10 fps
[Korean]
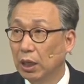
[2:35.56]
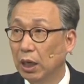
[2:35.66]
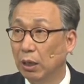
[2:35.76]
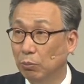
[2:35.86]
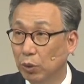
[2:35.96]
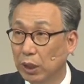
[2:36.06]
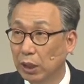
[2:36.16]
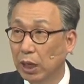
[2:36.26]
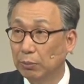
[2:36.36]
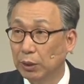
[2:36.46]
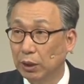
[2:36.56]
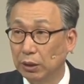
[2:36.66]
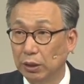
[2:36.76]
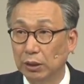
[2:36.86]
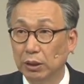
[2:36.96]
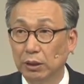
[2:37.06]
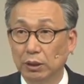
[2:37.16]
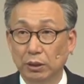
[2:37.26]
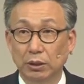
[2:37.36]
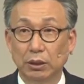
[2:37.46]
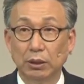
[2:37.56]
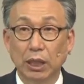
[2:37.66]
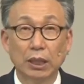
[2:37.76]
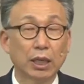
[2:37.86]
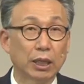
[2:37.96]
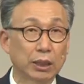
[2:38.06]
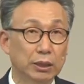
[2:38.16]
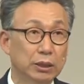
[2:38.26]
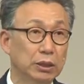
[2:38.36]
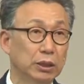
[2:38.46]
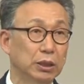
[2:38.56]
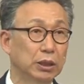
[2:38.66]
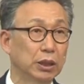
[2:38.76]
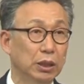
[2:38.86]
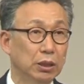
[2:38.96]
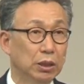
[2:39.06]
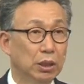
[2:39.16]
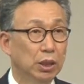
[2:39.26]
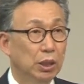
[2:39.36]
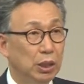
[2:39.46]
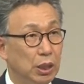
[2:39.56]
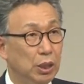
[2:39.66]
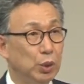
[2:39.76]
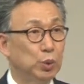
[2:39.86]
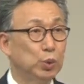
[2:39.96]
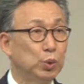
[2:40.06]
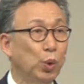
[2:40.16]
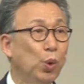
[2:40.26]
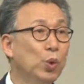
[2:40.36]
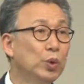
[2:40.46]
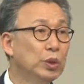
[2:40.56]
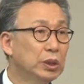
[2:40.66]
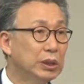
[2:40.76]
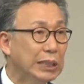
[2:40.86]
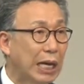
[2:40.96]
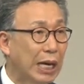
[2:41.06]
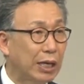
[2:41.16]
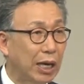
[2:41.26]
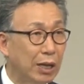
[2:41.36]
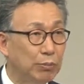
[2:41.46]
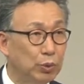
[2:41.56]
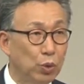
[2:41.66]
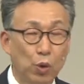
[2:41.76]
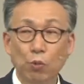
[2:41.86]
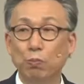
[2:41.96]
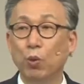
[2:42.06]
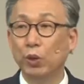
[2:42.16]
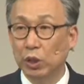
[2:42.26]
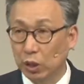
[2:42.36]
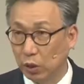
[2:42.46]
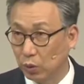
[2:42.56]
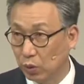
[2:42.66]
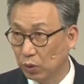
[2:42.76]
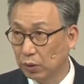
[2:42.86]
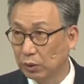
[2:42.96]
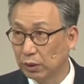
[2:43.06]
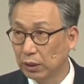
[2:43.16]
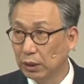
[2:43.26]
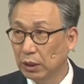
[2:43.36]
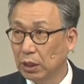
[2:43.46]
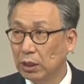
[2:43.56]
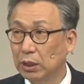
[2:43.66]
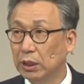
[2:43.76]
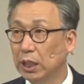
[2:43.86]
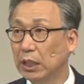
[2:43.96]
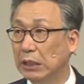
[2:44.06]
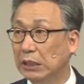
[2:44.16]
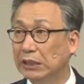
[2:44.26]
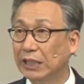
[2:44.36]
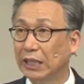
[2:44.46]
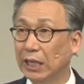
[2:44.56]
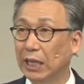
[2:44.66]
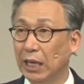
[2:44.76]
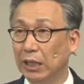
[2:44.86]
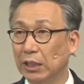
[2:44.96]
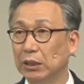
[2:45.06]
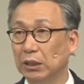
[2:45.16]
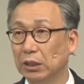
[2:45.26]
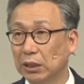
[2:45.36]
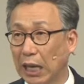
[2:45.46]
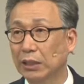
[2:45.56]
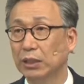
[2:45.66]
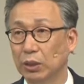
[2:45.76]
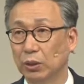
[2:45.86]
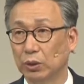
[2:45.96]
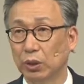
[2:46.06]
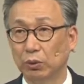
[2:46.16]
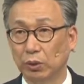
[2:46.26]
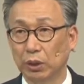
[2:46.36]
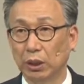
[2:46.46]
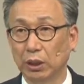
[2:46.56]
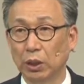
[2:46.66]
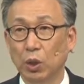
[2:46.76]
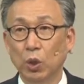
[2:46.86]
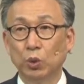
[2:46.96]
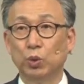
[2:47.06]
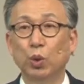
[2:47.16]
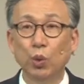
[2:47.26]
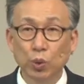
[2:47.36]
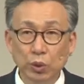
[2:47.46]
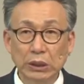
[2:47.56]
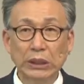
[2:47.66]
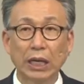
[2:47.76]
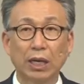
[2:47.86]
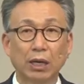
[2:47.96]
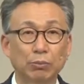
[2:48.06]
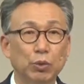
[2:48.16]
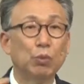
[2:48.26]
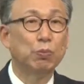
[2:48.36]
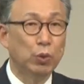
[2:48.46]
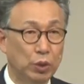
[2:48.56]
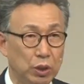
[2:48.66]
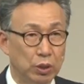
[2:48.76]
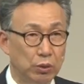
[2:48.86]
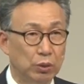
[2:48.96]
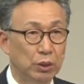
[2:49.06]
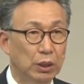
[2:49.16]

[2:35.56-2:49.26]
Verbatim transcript: 아, 목회를 하면 그 안타깝게 느끼는 것이 이 좋은 사람으로 보이려고 거기에 일생의 에너지를 다 써요, 성도들이. 좋은 사람으로 보이려고.